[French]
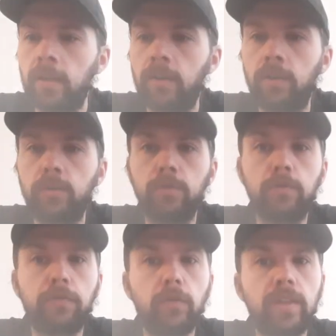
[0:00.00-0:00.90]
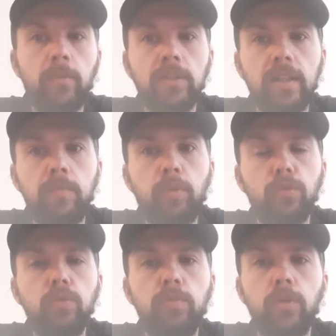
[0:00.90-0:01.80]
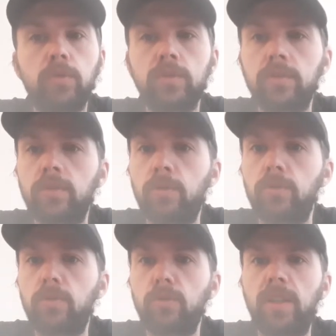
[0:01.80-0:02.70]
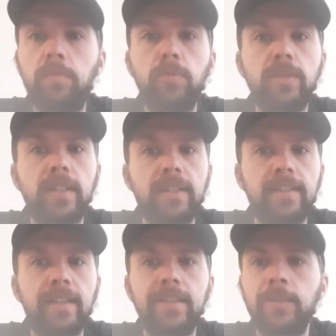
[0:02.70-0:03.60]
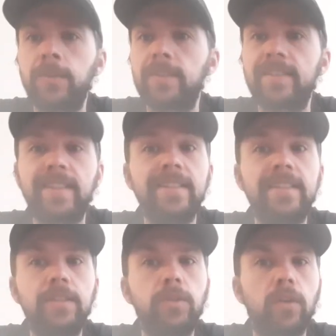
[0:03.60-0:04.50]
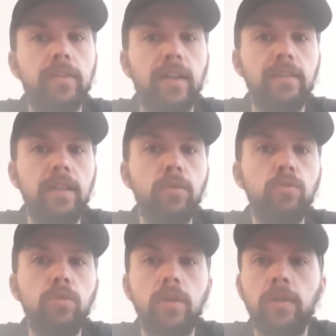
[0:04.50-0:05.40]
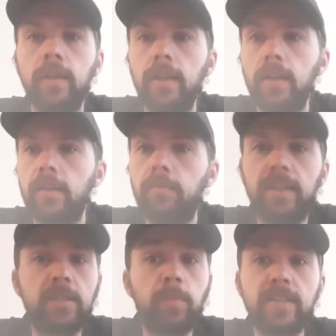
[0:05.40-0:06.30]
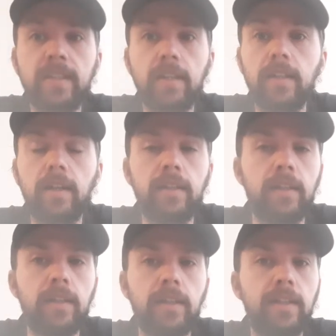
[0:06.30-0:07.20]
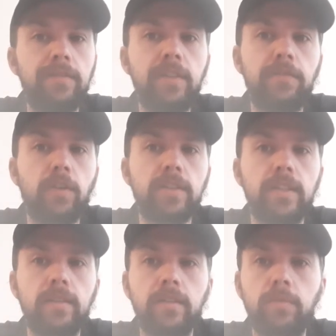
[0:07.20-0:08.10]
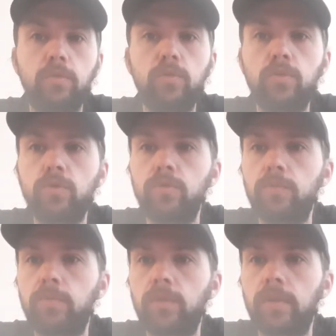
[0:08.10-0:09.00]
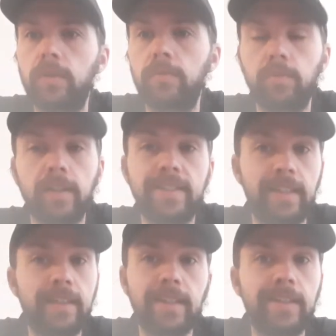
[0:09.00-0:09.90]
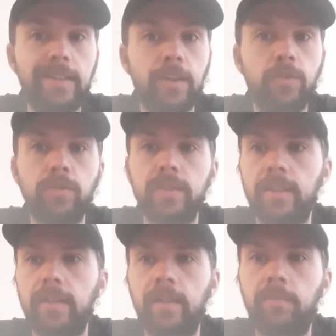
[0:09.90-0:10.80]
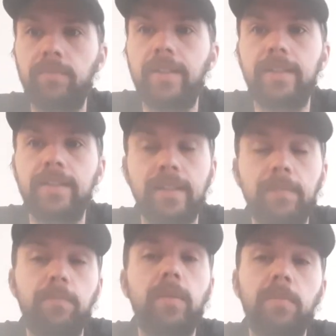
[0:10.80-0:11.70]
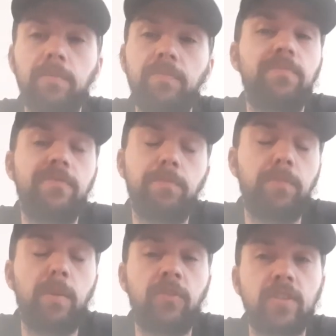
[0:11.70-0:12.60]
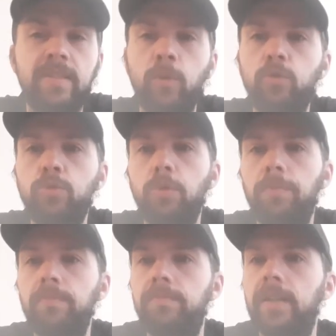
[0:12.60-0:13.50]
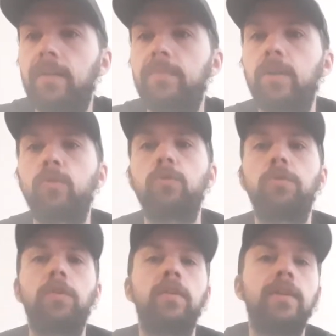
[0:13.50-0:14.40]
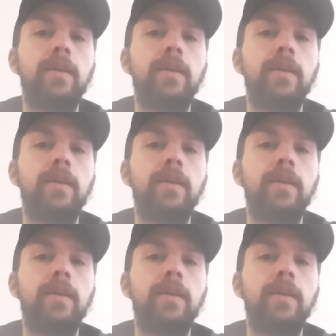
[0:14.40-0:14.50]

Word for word: de, fondamental pour nous pour que qu'on n'ait plus cette attaque statique de l'an dernier où il ne bah, il se passait rien et, et Lavigne forçait beaucoup de shoots pour, pour essayer de créer quelque chose et, et, c'était pas, pas forcément toujours bien, bien concluant.